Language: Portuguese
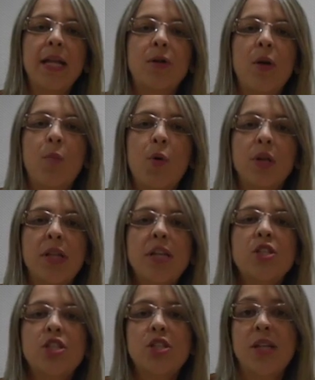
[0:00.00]
Então, é
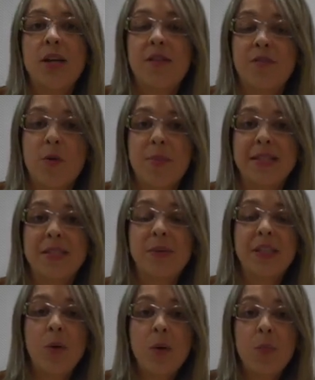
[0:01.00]
importante a gente ter
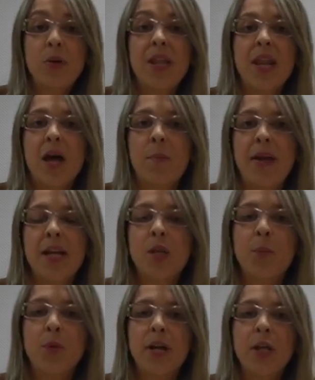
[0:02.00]
informação e ter um
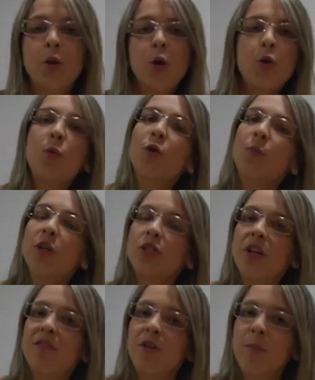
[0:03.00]
empoderamento, porque todo mundo
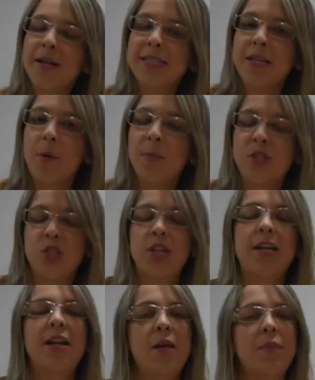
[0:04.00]
pode ter informação, mas a gente
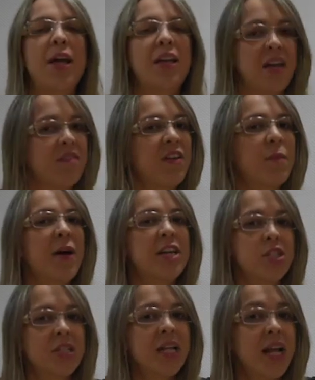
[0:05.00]
tem que lembrar que a
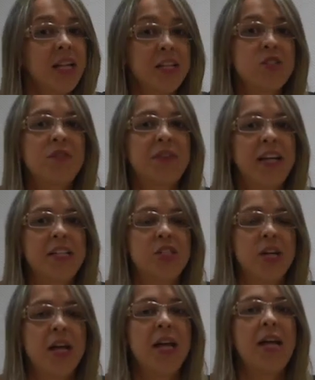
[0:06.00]
enfermagem está na linha de
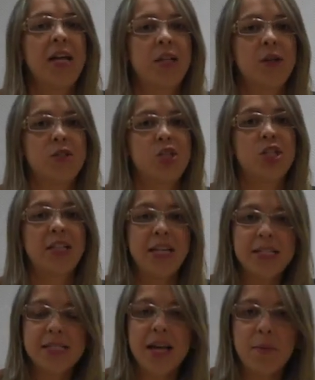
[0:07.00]
frente. Então, a gente
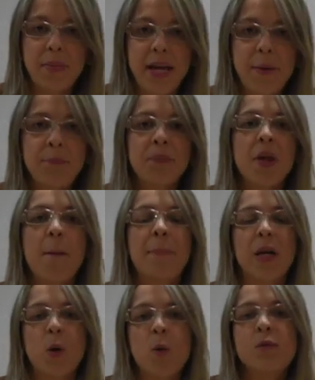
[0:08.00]
tem que saber
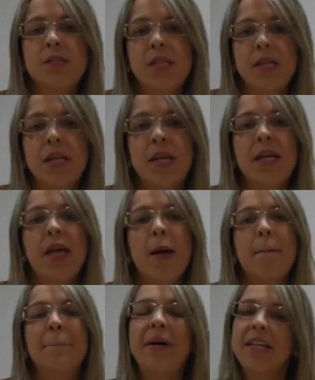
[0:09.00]
para conseguir
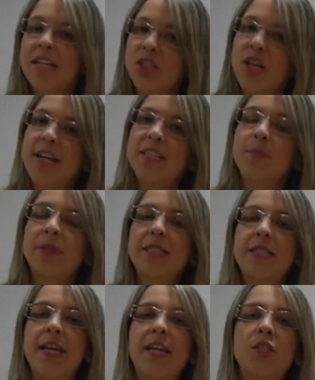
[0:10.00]
manejar esse
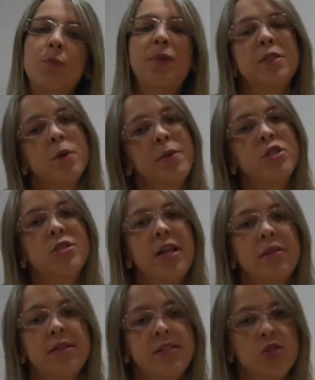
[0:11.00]
paciente, principalmente
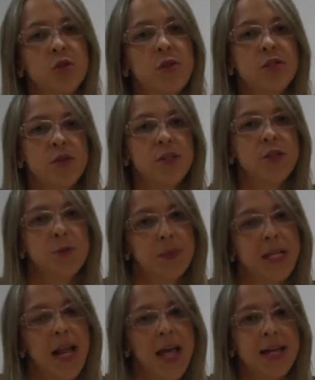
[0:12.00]
dentro das instituições
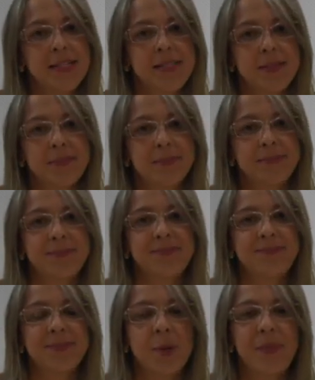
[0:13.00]
hospitalares.
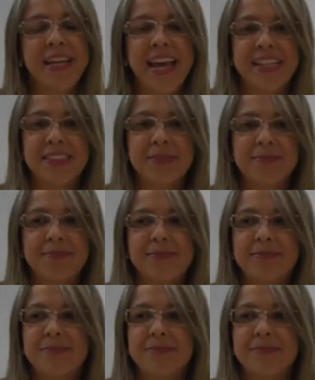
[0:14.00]
Obrigada.